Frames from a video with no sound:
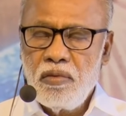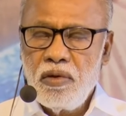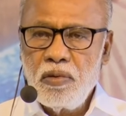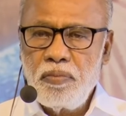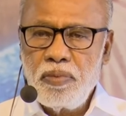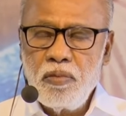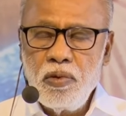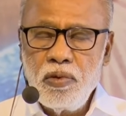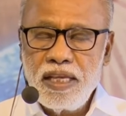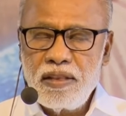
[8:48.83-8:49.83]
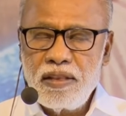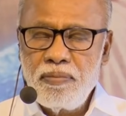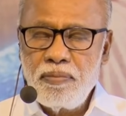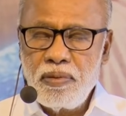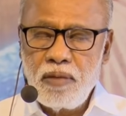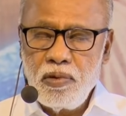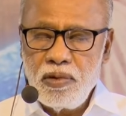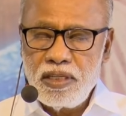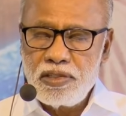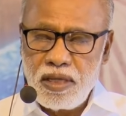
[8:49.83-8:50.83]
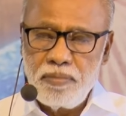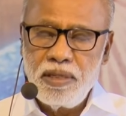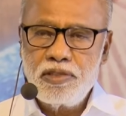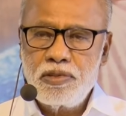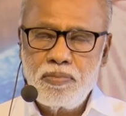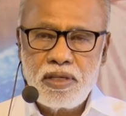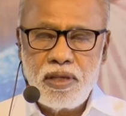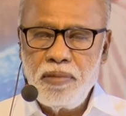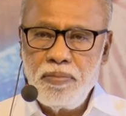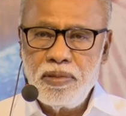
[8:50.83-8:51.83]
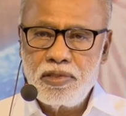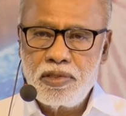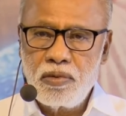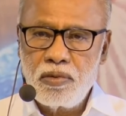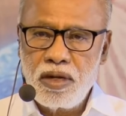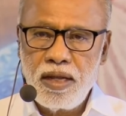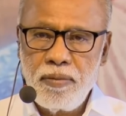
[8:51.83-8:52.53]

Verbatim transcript: వారు ప్రభుకి ప్రభువుని సమీ సమీపించకుండా